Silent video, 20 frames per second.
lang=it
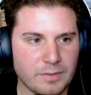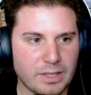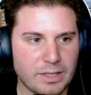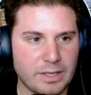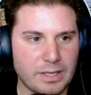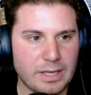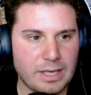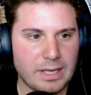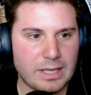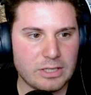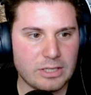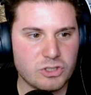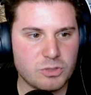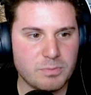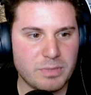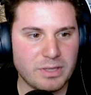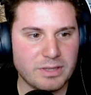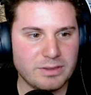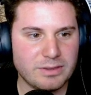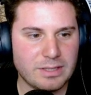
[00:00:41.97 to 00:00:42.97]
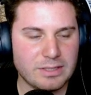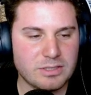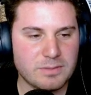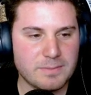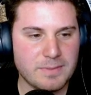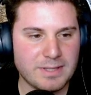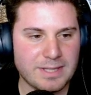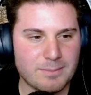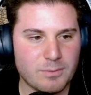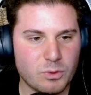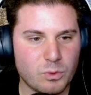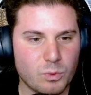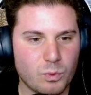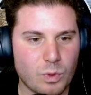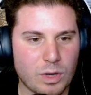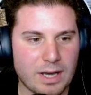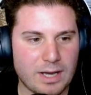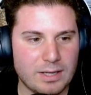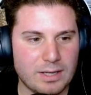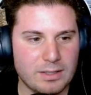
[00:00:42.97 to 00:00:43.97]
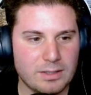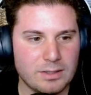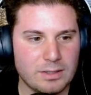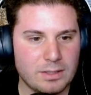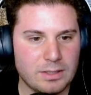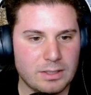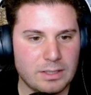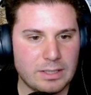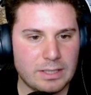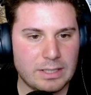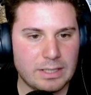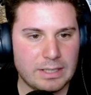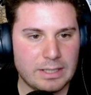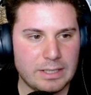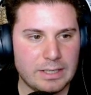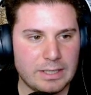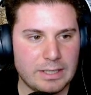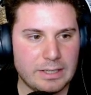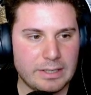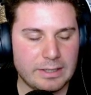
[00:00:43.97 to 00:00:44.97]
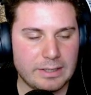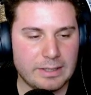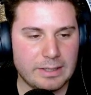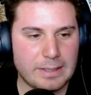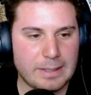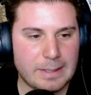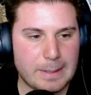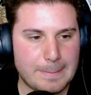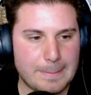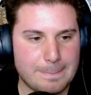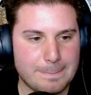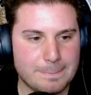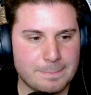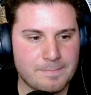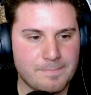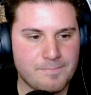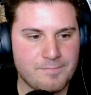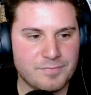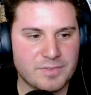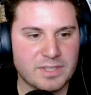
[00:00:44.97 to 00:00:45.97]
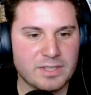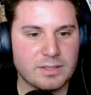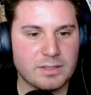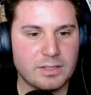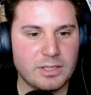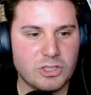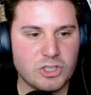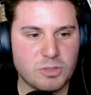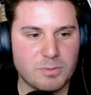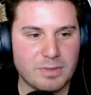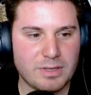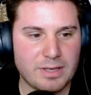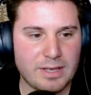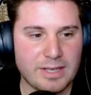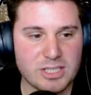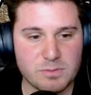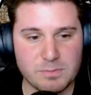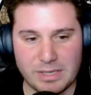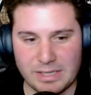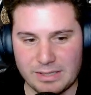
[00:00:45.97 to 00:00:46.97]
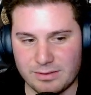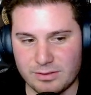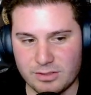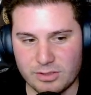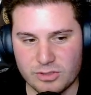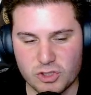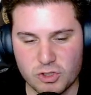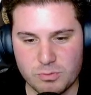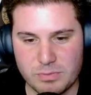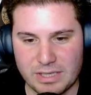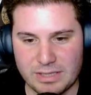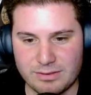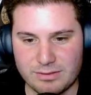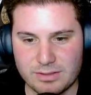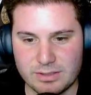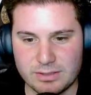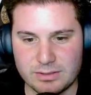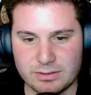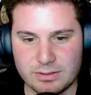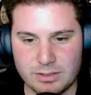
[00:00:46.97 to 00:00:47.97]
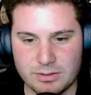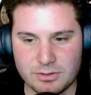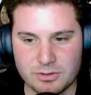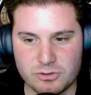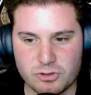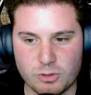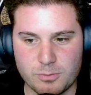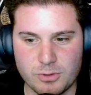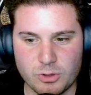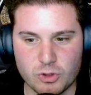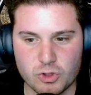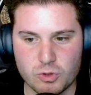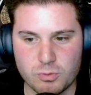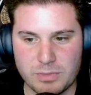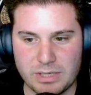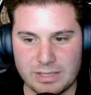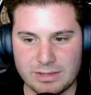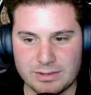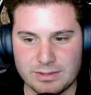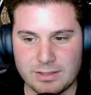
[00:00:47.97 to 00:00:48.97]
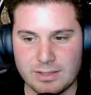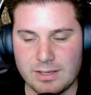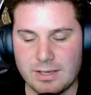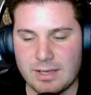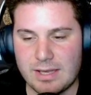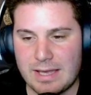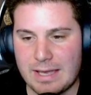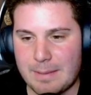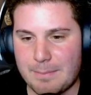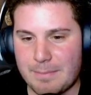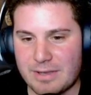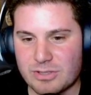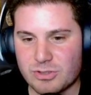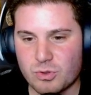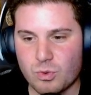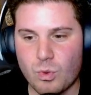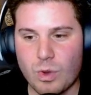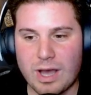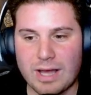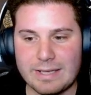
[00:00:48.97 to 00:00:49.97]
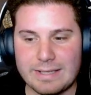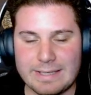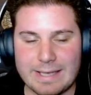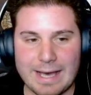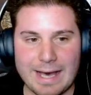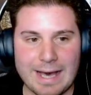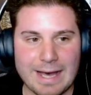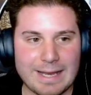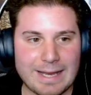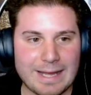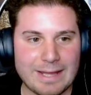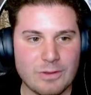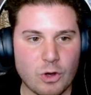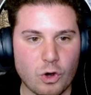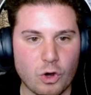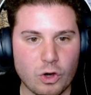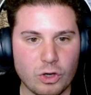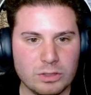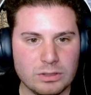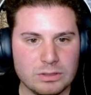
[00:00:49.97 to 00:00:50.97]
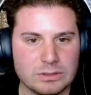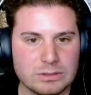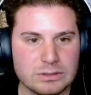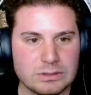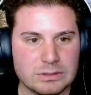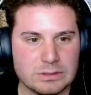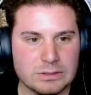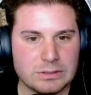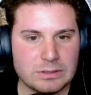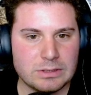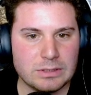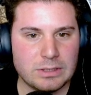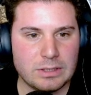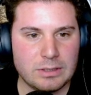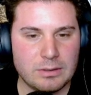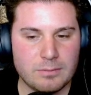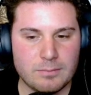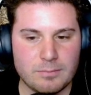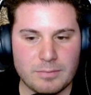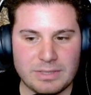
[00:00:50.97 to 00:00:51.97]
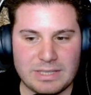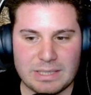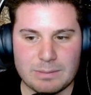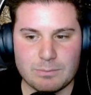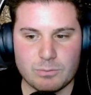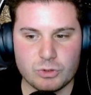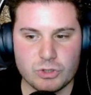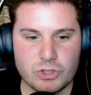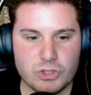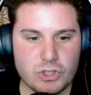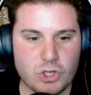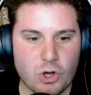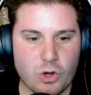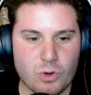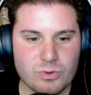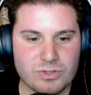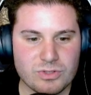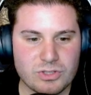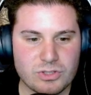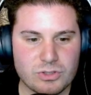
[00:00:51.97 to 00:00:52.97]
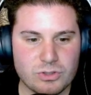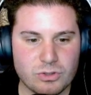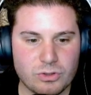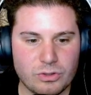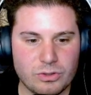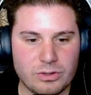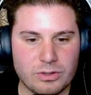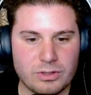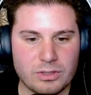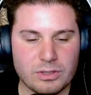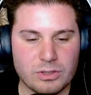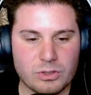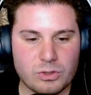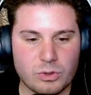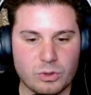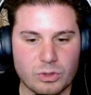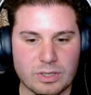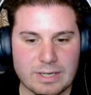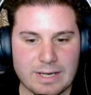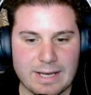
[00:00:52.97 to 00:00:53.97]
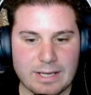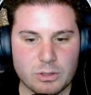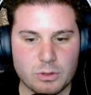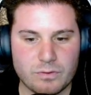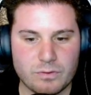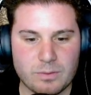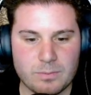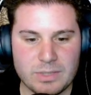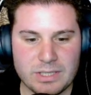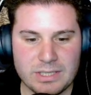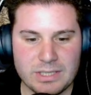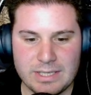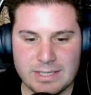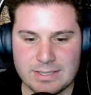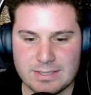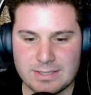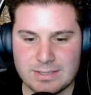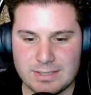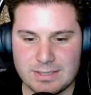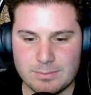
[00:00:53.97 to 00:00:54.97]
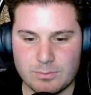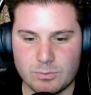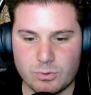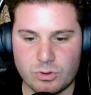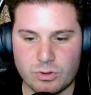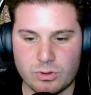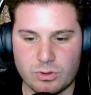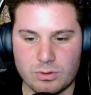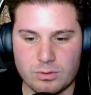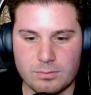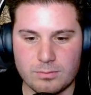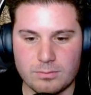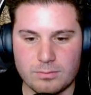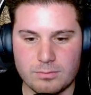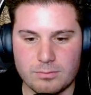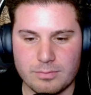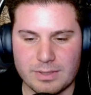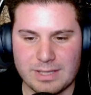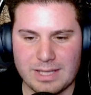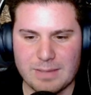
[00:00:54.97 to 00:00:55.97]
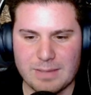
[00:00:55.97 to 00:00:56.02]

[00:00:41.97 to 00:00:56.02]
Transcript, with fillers: E ci, metti, ci, mettiamo qua. Eh, chi ci mette? Eh, Smith, Schmidt, il nostro amico Schmidt. Pasquali Ala no. Mettiamoci Johnson. Corrado va benissimo. Perché